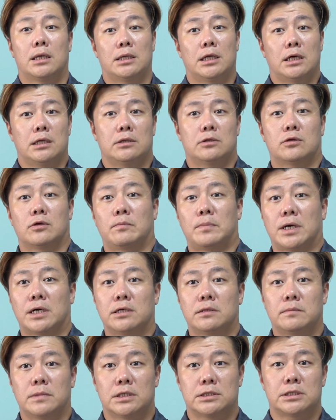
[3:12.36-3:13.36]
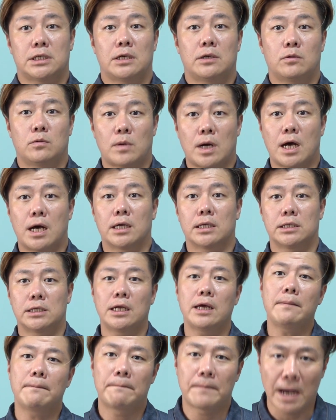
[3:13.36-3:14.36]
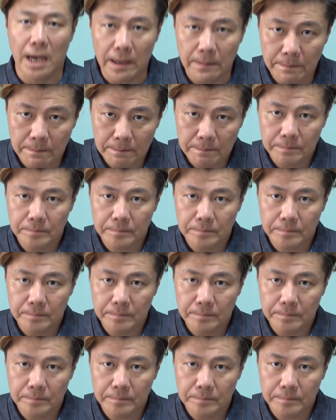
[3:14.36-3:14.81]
なんとパルマ戦は2連敗